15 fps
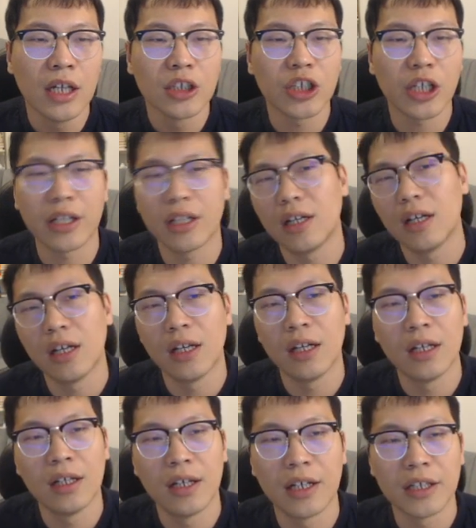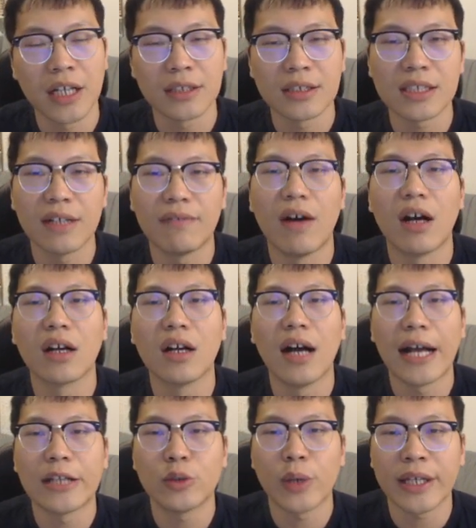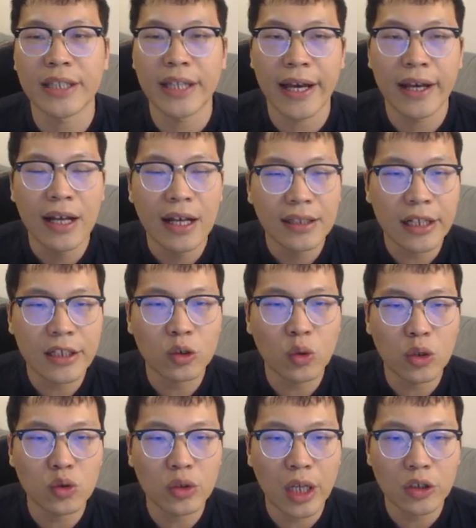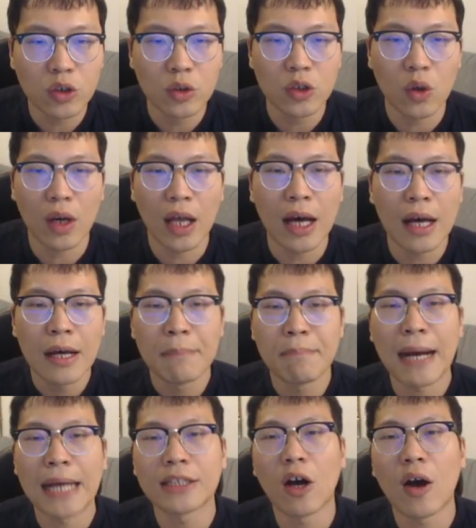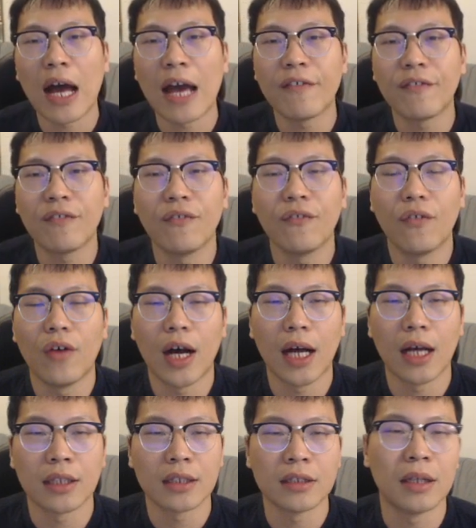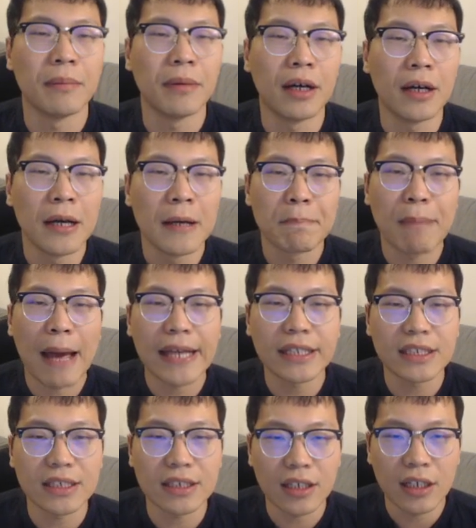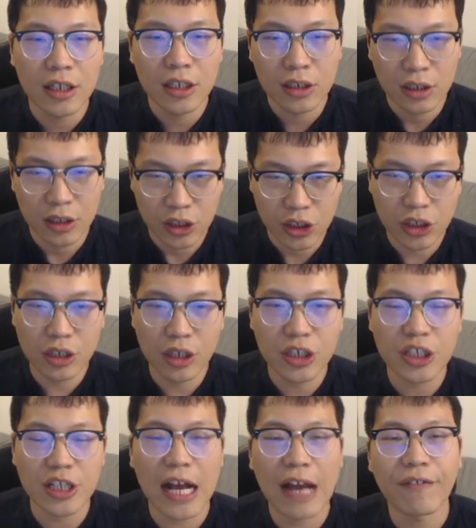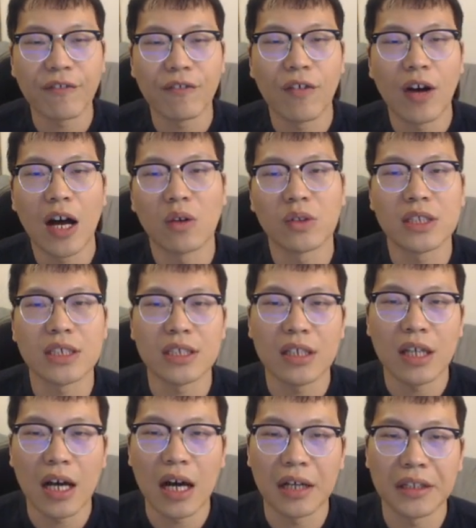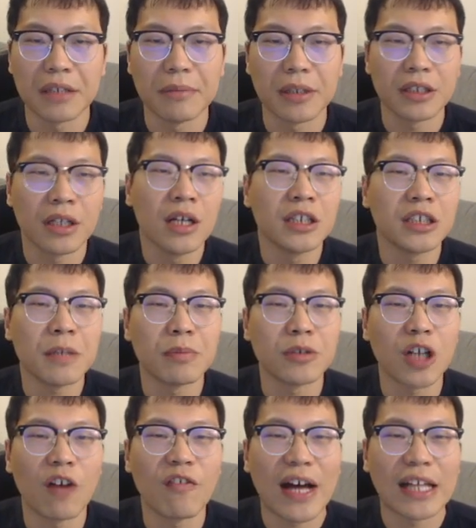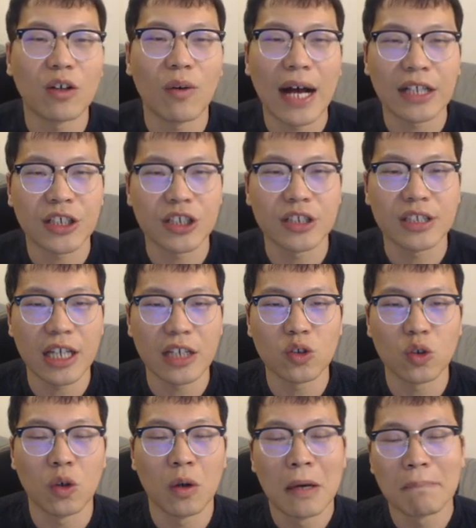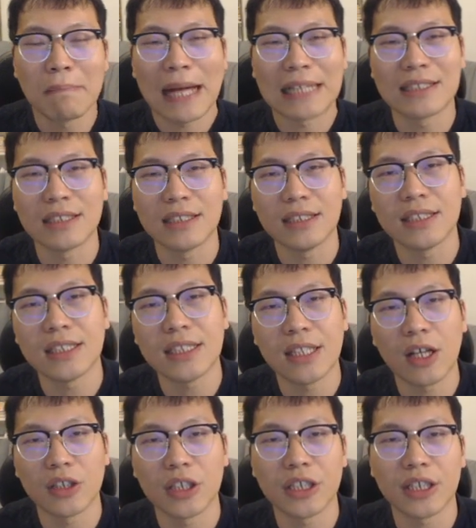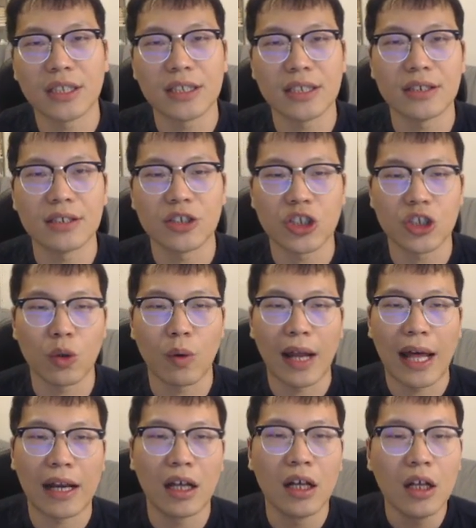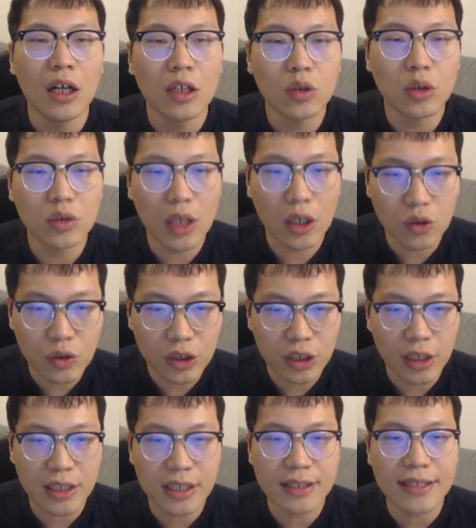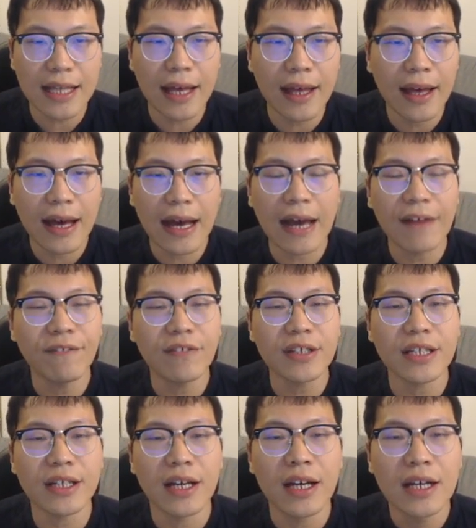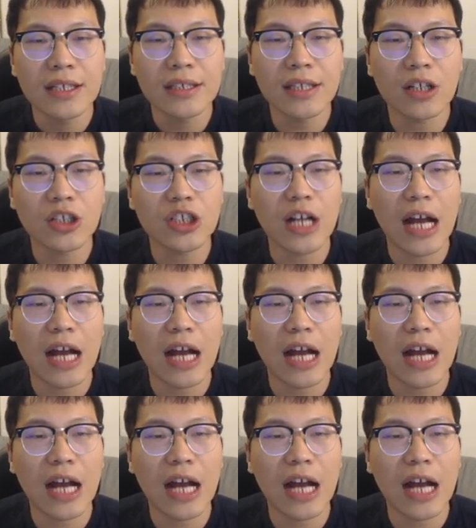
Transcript: 这个呃让自己的王更安全一点。但是对局当中走了马到 f 五啊，那么白棋车吃 f 五好棋啊，那么这步招法的话直接就把自己弃掉的这个棋子吃回来了。对局当中车 e 三 f e 象吃